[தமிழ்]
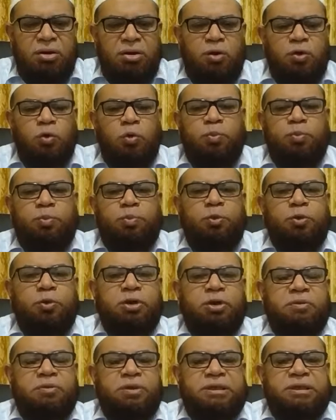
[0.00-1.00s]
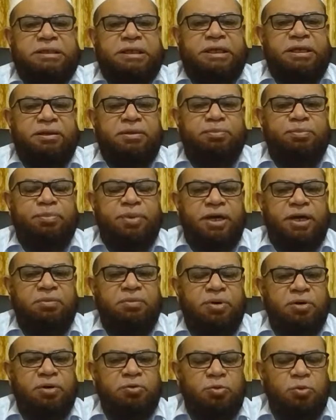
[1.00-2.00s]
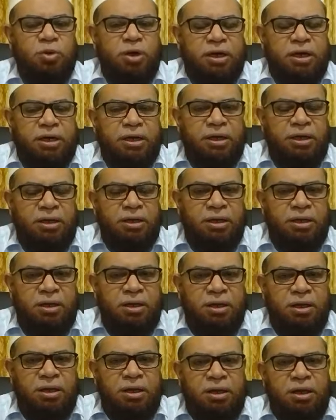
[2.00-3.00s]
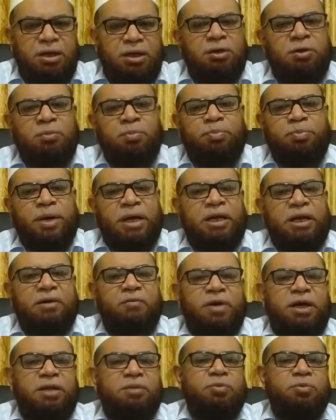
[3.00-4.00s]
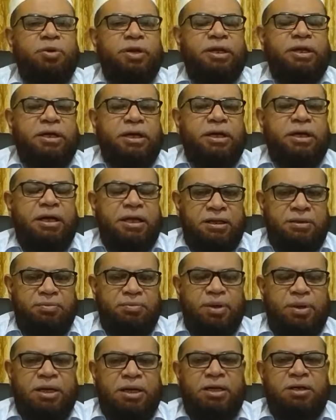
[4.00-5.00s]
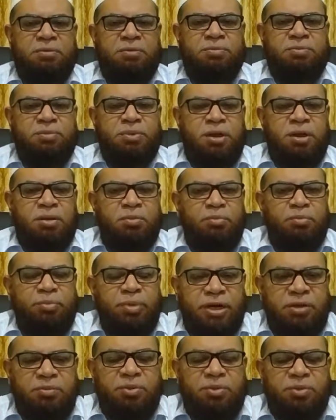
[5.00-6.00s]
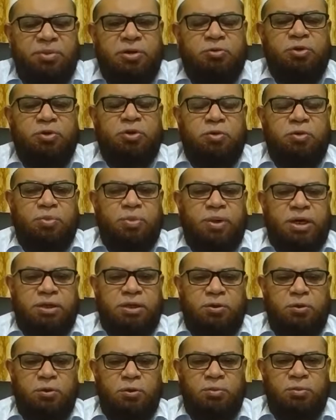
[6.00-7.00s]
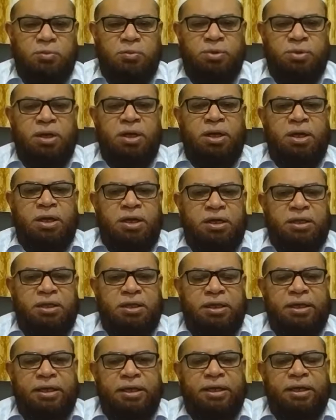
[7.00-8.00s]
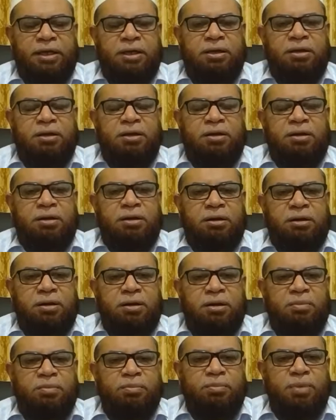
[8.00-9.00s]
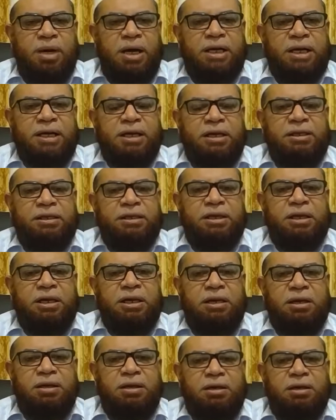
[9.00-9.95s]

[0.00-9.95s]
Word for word: லூப் போன்றவற்றை பயன்படுத்துவார்கள் இன்னும் பல வழிமுறைகளை பலரும் பயன்படுத்துவதை நாம் பார்க்கிறோம் இதிலே மார்க்கத்தில்